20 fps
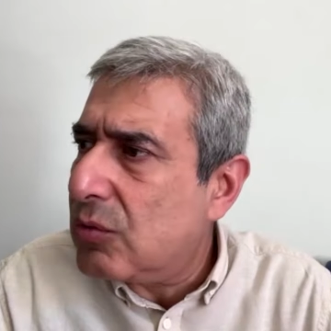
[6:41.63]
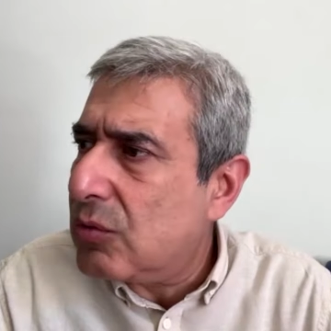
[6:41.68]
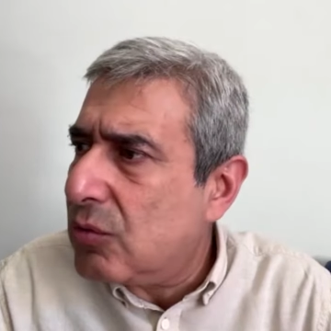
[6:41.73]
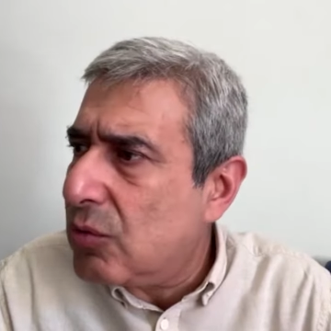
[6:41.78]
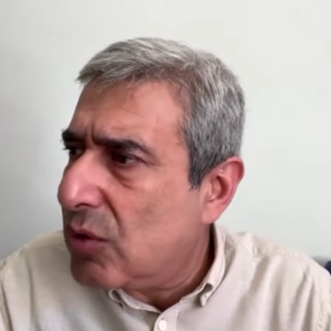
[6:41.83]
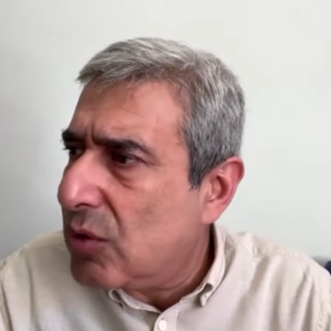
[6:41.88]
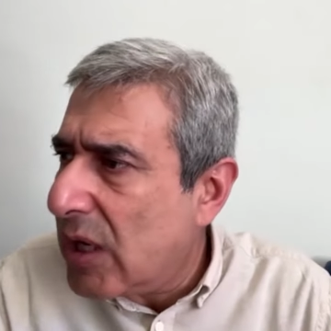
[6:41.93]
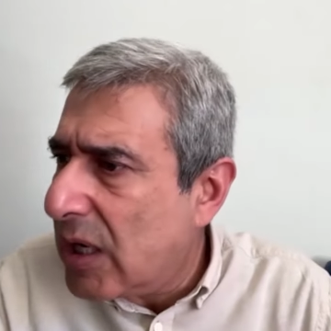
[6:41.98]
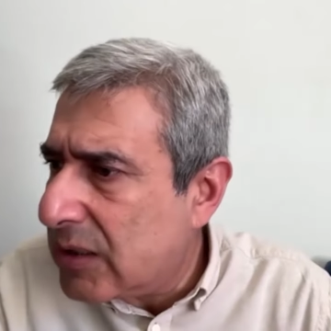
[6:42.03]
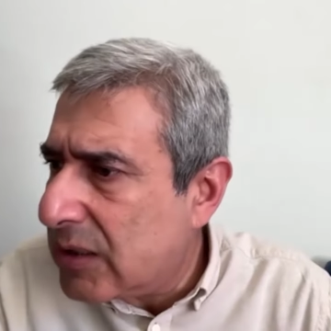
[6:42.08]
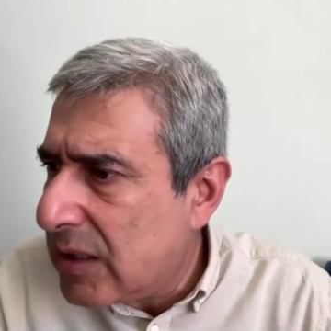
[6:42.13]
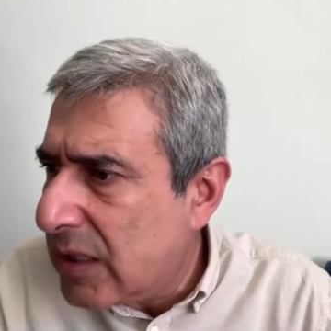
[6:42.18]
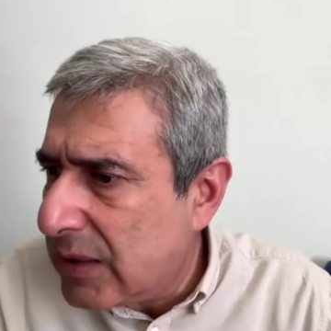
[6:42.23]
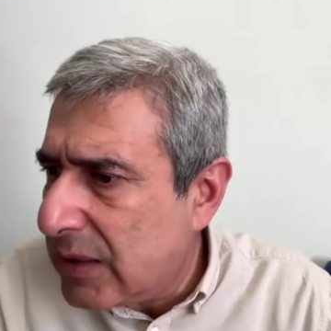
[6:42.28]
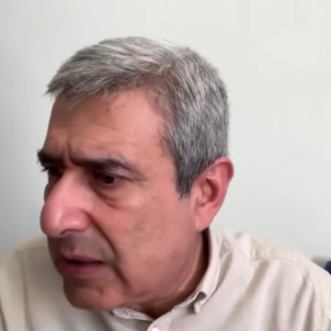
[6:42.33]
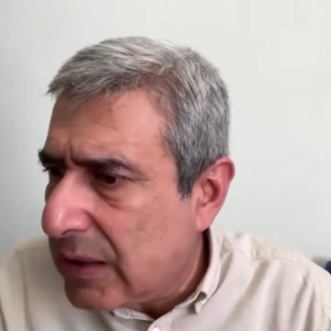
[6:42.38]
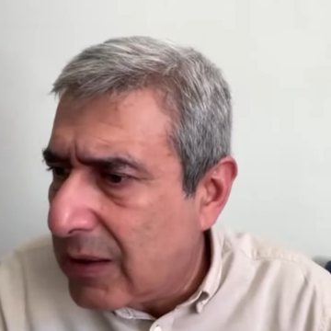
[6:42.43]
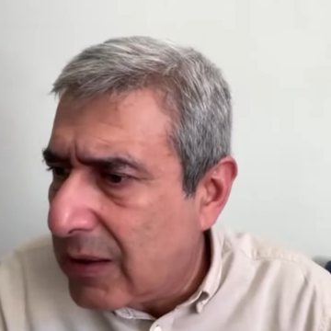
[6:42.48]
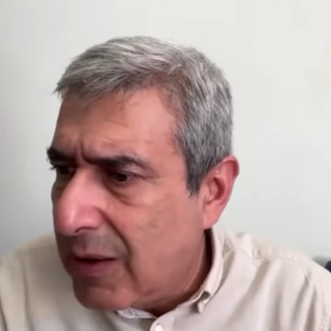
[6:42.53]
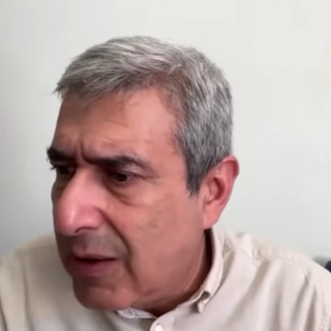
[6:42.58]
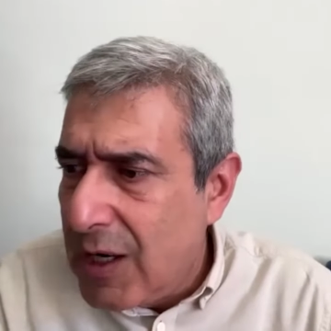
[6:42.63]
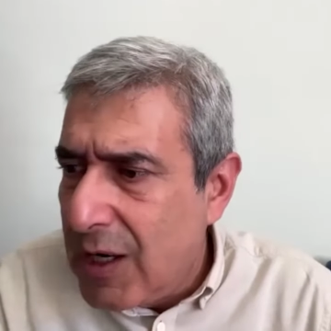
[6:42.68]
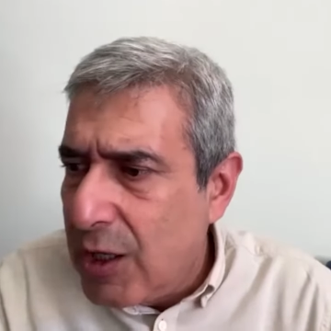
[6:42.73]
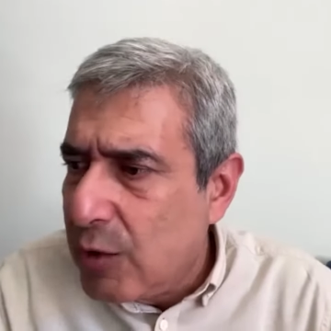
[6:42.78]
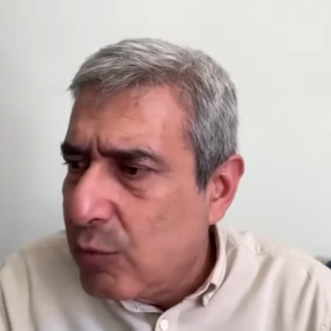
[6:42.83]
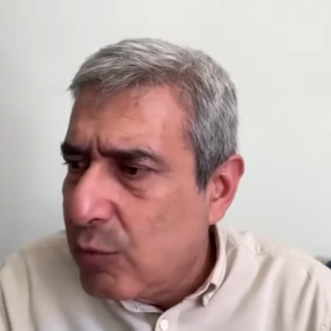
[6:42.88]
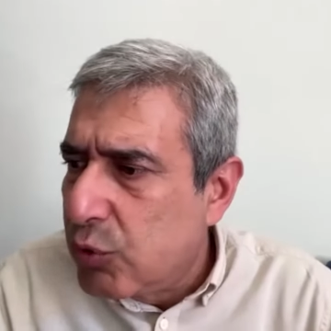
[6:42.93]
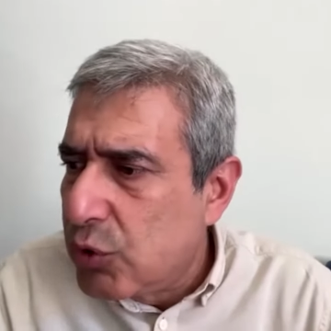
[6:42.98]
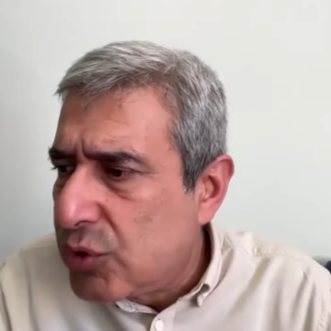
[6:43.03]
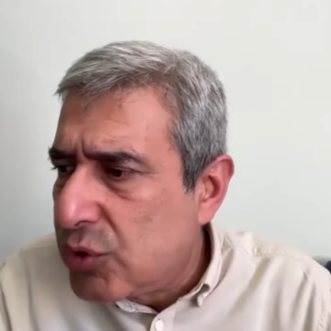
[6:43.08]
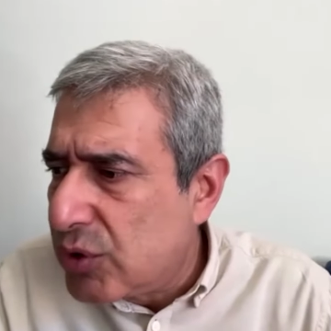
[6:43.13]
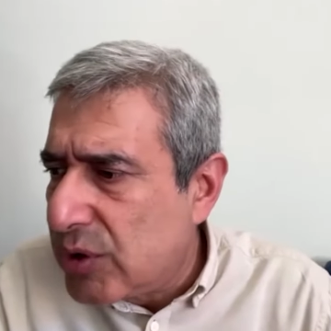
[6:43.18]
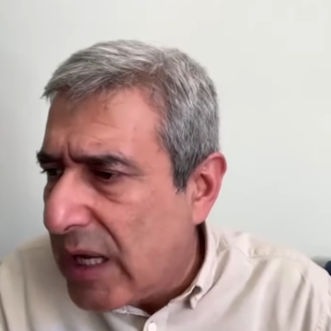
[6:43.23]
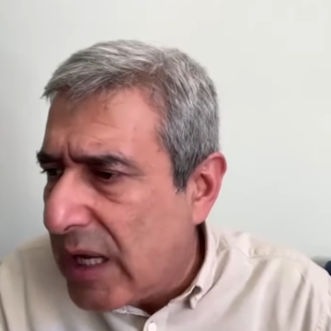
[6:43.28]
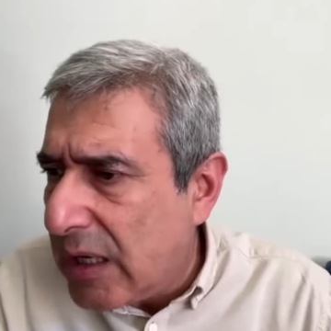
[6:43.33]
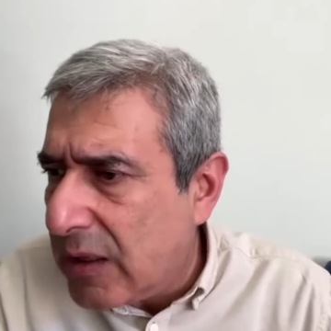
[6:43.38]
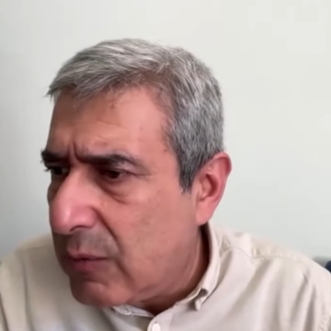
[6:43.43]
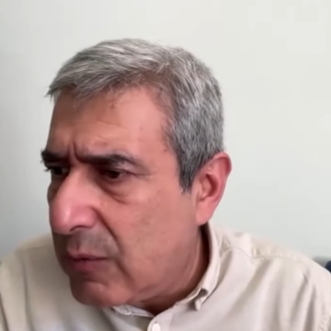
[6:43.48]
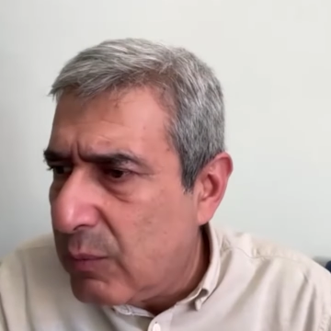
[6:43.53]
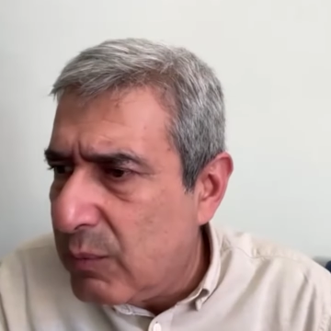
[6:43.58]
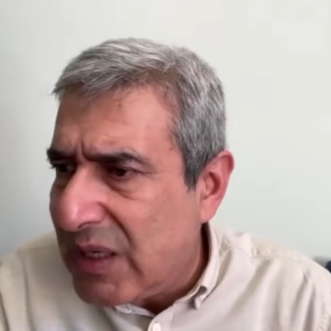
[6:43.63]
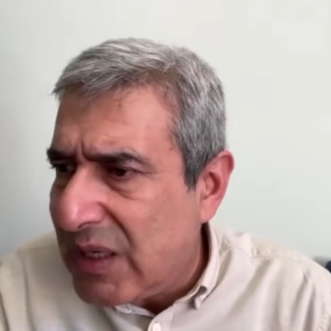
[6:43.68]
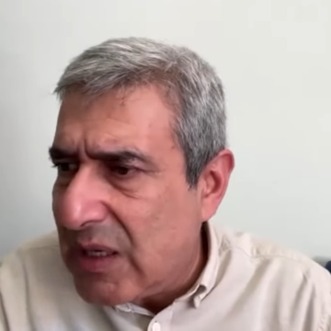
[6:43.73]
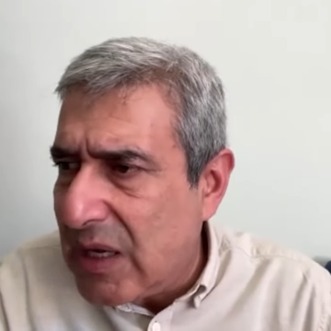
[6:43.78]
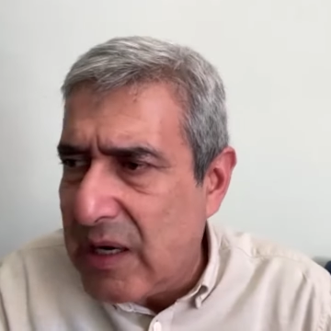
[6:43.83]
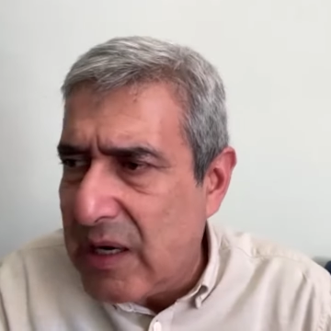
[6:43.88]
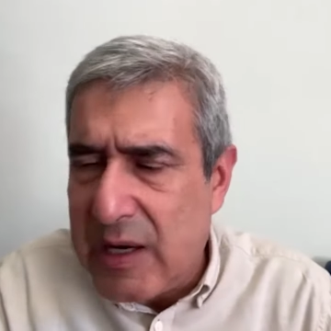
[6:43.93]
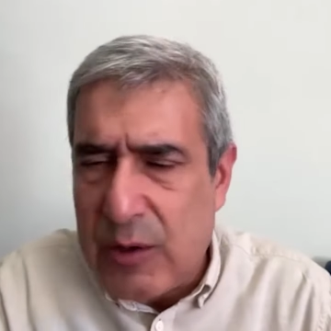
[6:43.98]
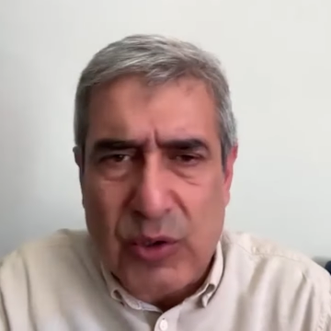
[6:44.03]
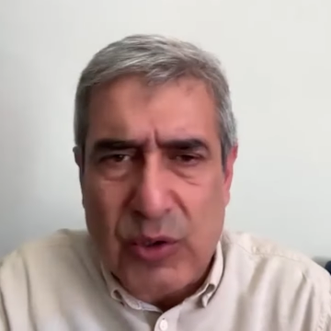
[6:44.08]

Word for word: dünyada hani bu türden bedeller